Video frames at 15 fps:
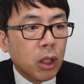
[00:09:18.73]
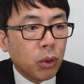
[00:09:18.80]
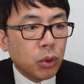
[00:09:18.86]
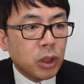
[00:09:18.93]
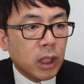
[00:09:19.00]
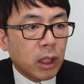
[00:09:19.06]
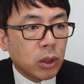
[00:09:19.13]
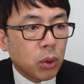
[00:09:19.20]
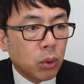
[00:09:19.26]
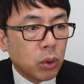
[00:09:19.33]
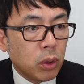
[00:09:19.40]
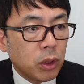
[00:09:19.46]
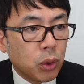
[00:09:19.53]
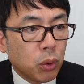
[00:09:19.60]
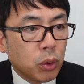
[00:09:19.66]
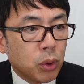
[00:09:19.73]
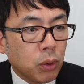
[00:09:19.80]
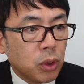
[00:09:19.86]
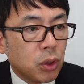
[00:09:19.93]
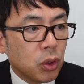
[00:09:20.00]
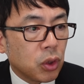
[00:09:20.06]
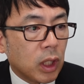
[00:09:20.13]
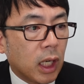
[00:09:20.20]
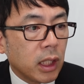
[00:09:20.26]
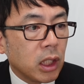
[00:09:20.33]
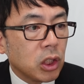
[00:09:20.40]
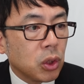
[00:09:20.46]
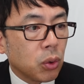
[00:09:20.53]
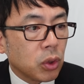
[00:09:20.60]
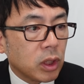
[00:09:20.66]
ロシア消息筋の
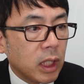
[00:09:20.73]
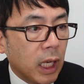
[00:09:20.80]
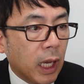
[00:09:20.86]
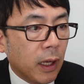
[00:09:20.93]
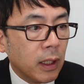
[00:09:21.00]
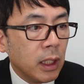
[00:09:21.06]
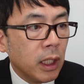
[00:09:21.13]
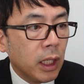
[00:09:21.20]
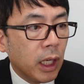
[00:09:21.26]
話として、